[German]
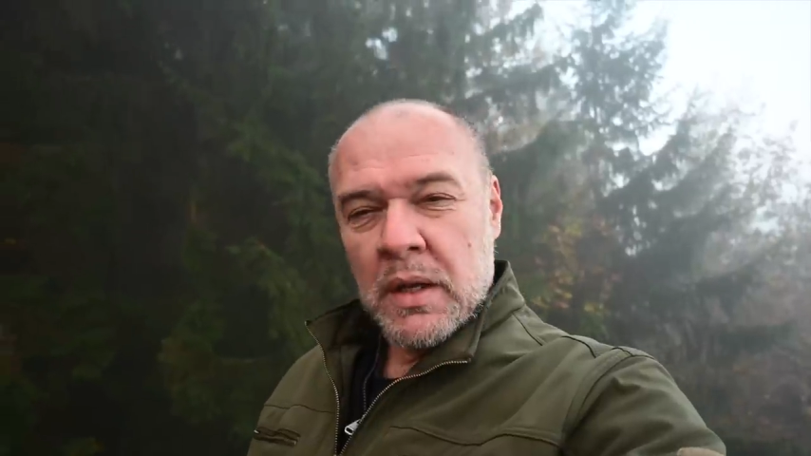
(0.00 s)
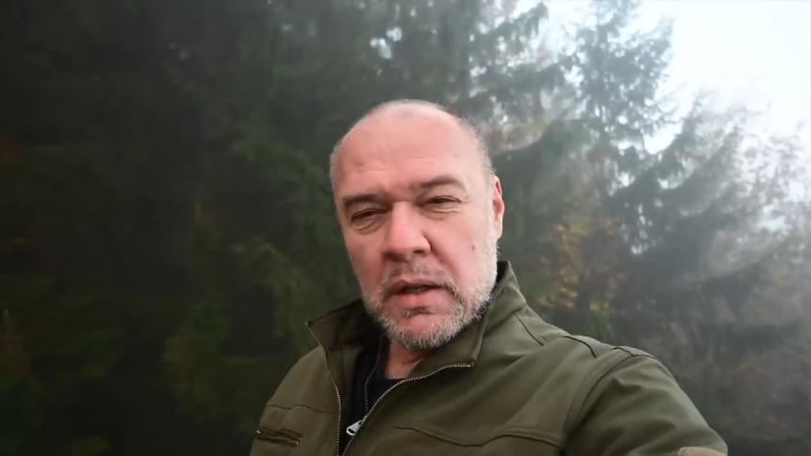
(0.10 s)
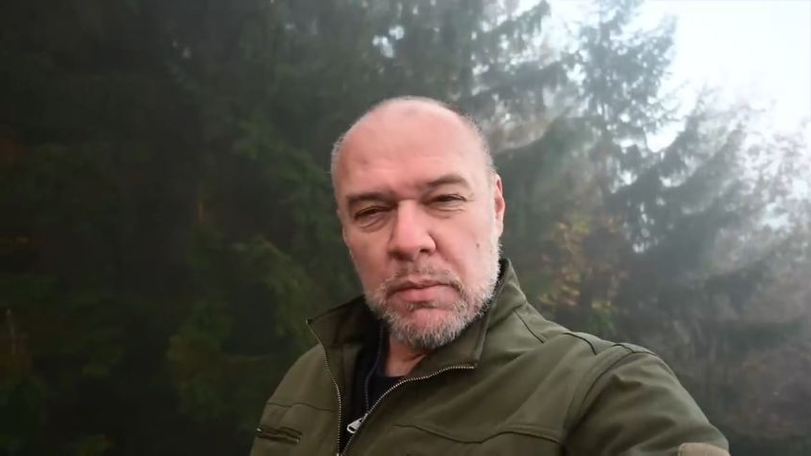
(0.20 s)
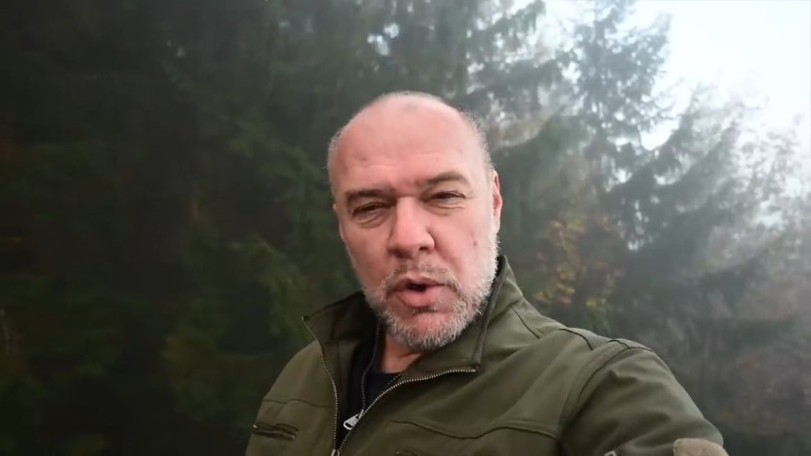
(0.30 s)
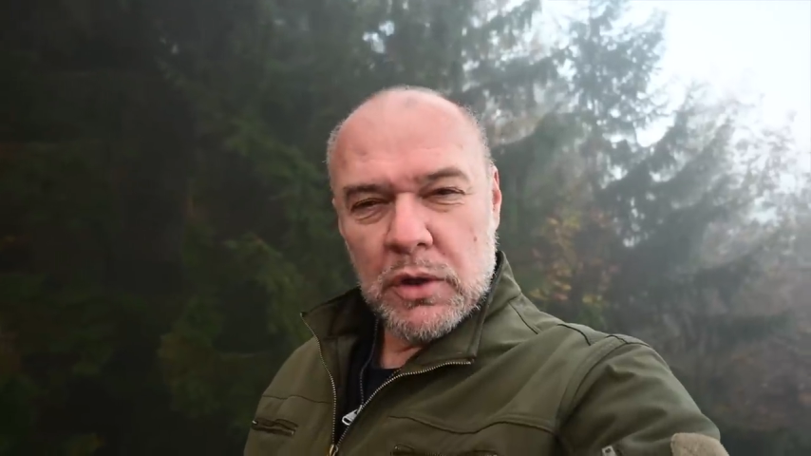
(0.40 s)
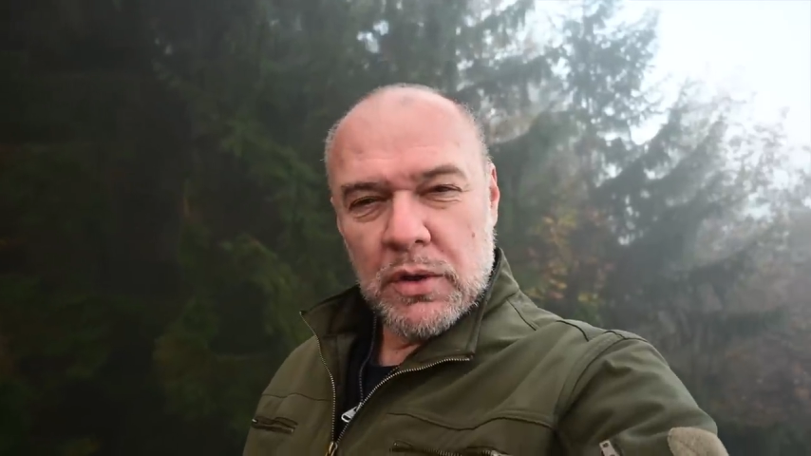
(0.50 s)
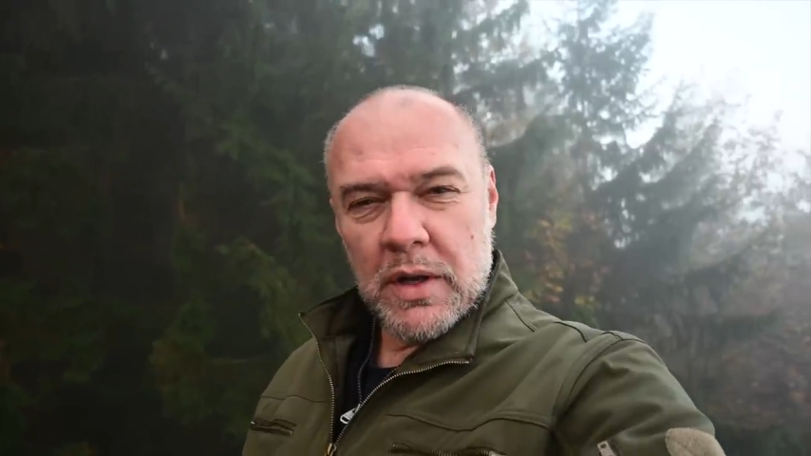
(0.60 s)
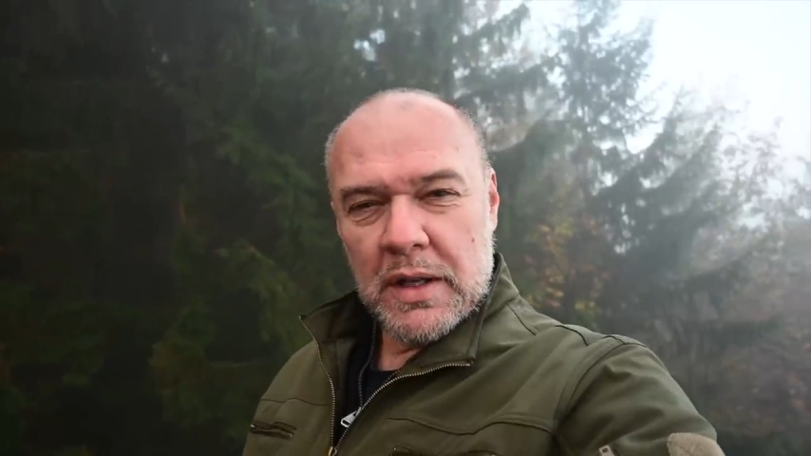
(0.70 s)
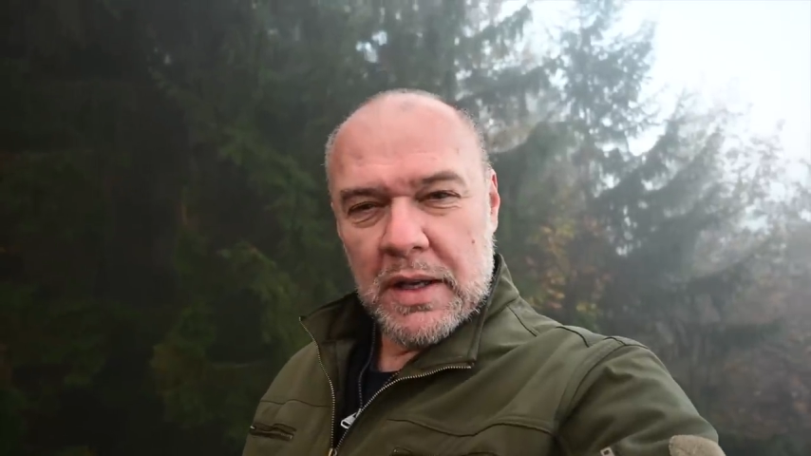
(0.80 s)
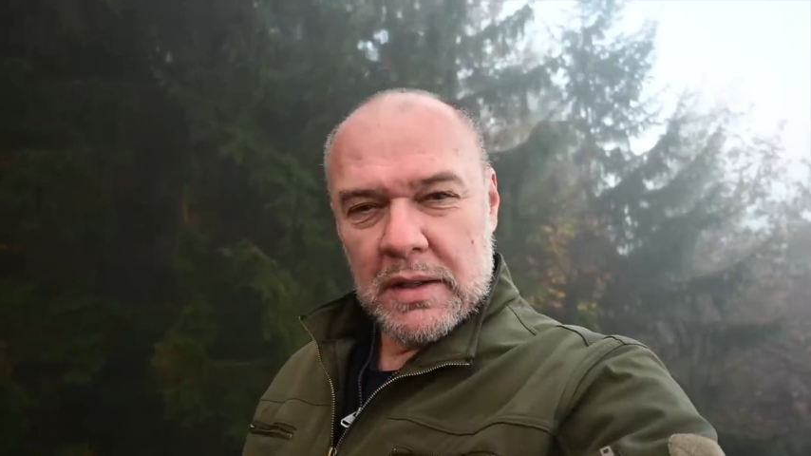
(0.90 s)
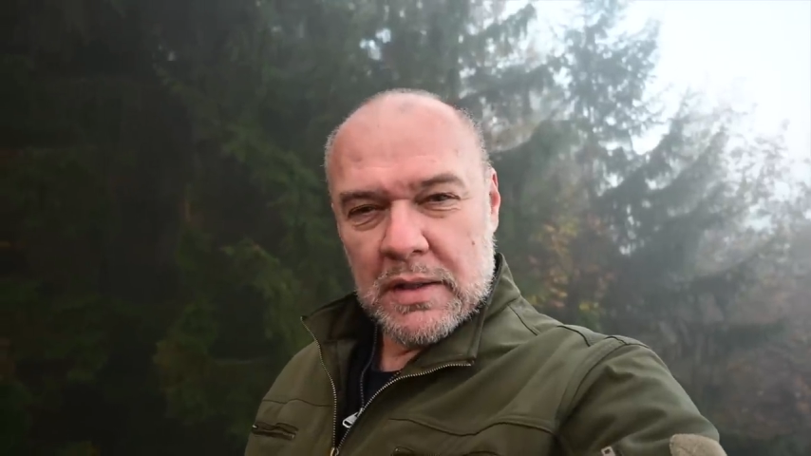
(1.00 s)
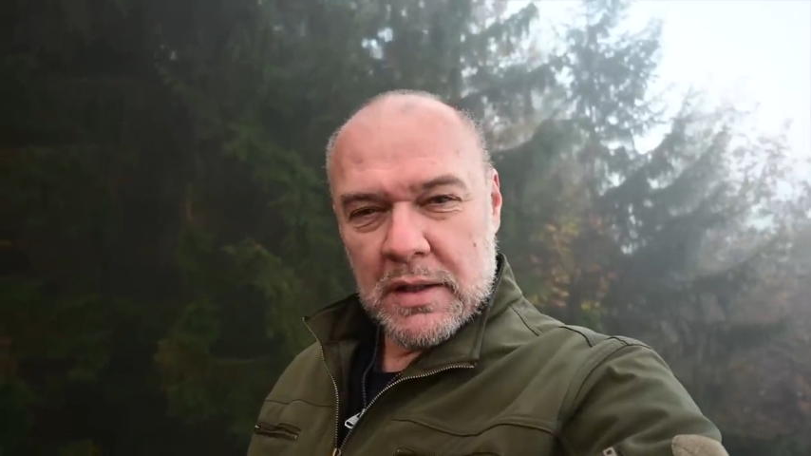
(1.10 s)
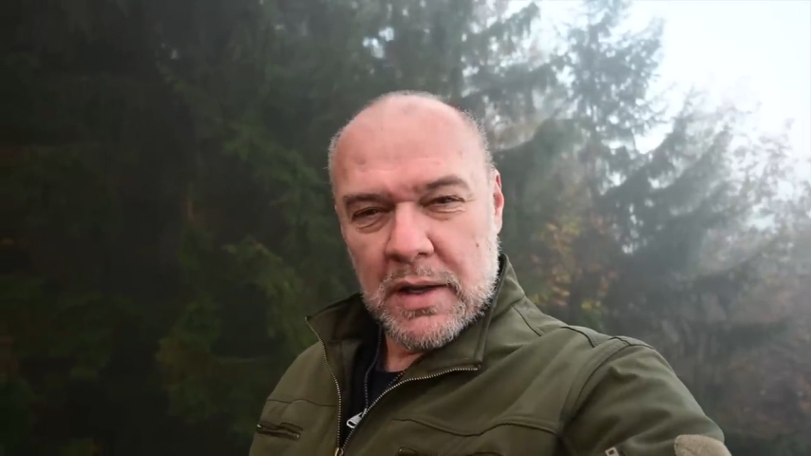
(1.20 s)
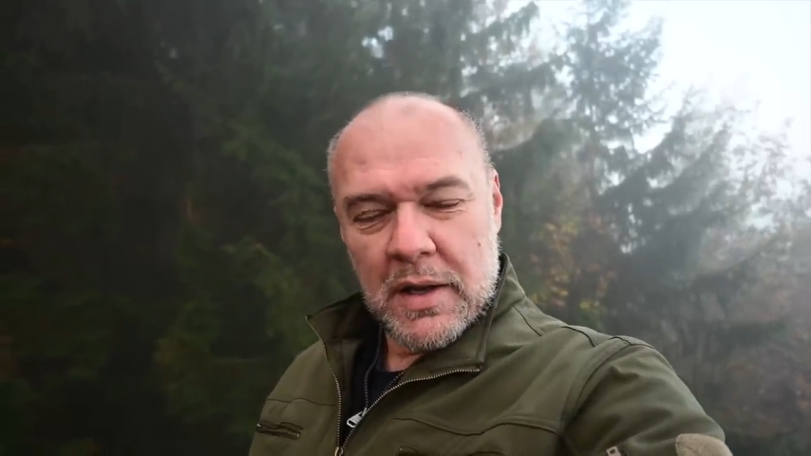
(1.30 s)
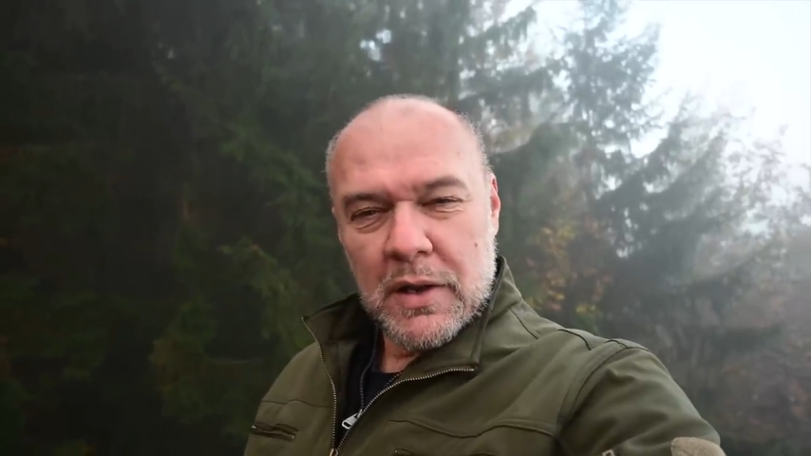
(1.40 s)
Ich möchte euch jetzt